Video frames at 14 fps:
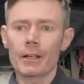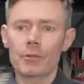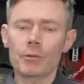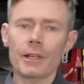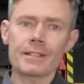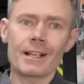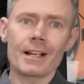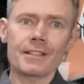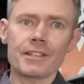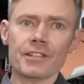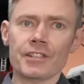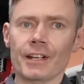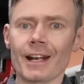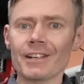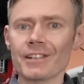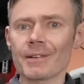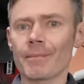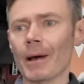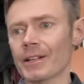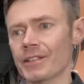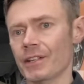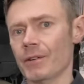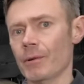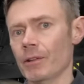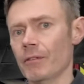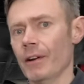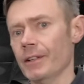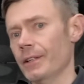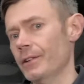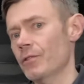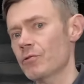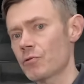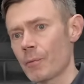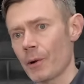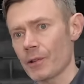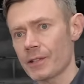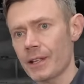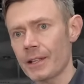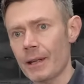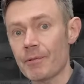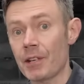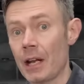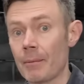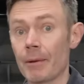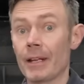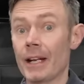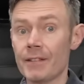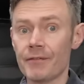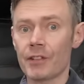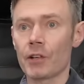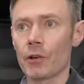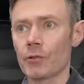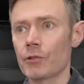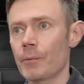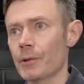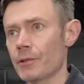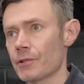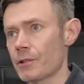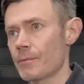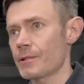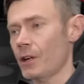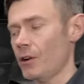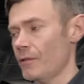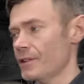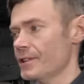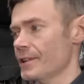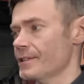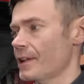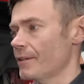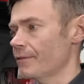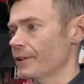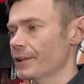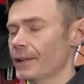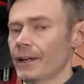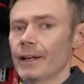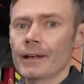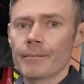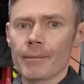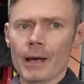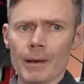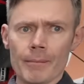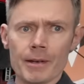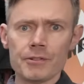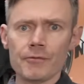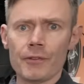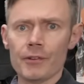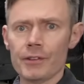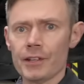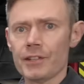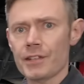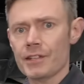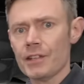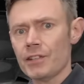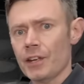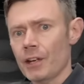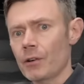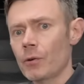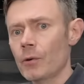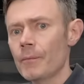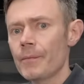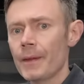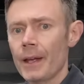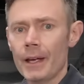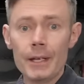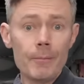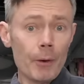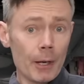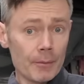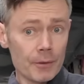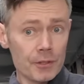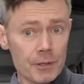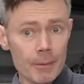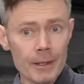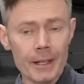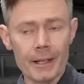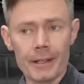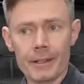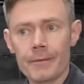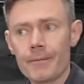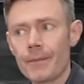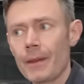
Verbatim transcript: Tutaj zaleca się raczej bardziej ładowanie do 100%, a przynajmniej raz w tygodniu, po to, żeby zachować nastawy BMS-u w kontekście zasięgu i pojemności baterii.